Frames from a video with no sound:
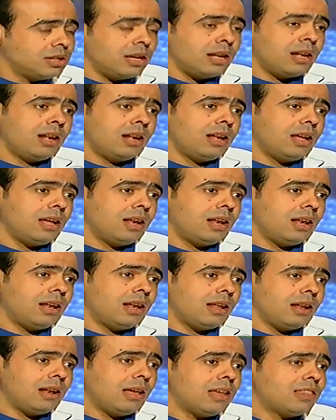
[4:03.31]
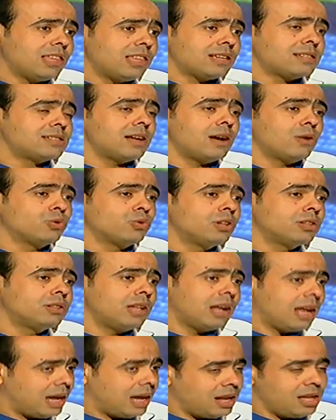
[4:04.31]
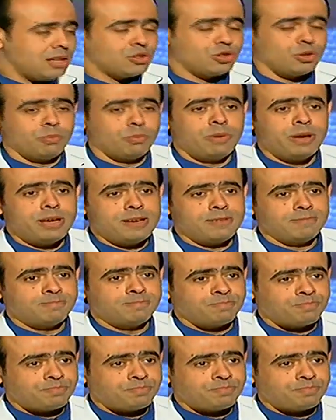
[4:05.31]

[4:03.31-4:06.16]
الاثكس او ضد الاخلاق الطبيه